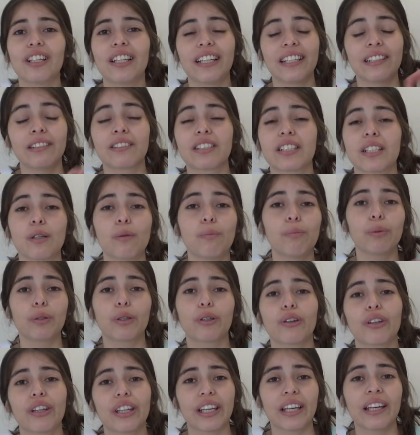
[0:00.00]
le eché un
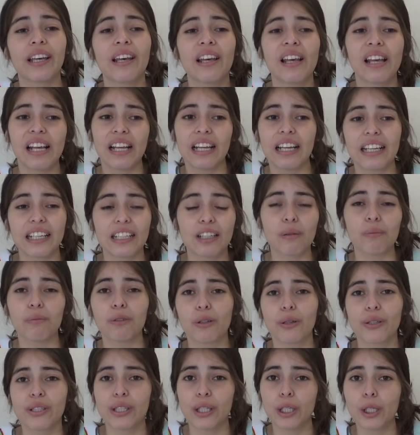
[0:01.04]
poco de eh,
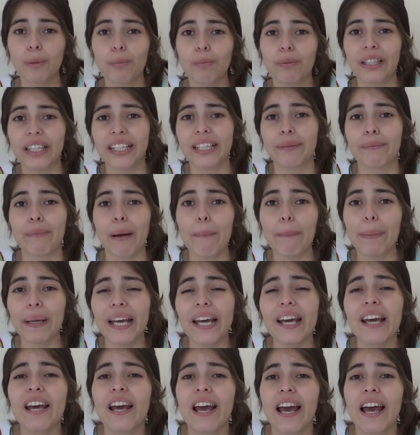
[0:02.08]
como sirup de maple